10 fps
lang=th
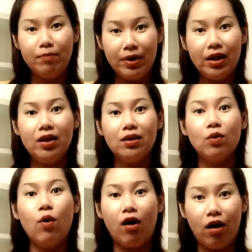มี
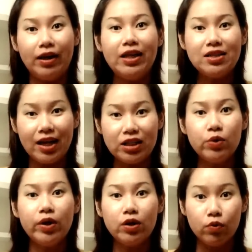ตัวอ่อนที่เสียชี
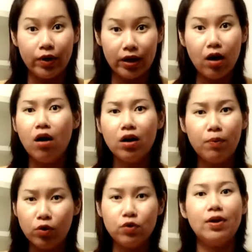วิตอยู่ในท้องแล้ว
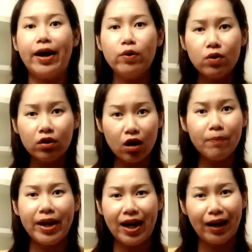ผลสุดท้ายคุณก็ต้อง
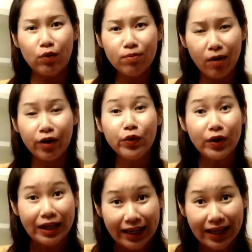ไปหาคุณหมออยู่
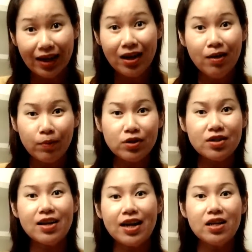ดี เพราะ
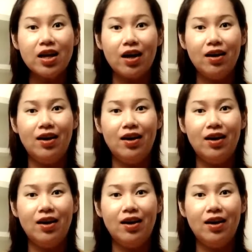ฉะนั้นเนี่ย